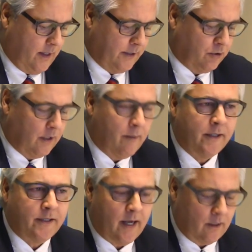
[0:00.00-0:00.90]
et sur la
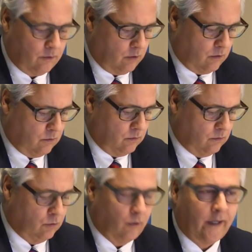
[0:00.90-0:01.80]
manière dont
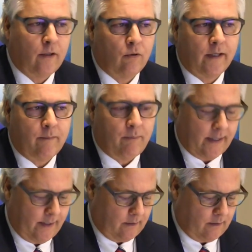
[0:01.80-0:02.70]
nous réglons les
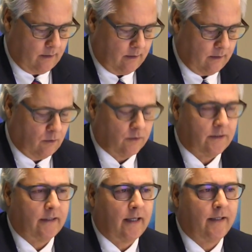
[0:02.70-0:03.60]
plaintes
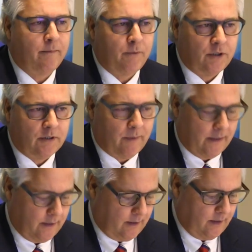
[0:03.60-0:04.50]
concernant les
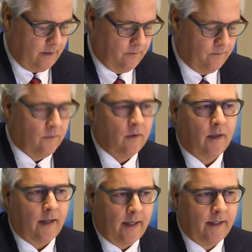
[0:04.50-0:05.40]
municipalités
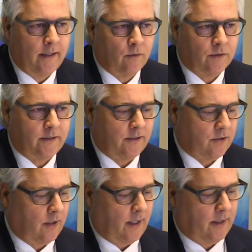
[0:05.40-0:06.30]
et les conseils
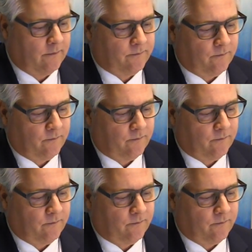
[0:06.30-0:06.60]
scolaires.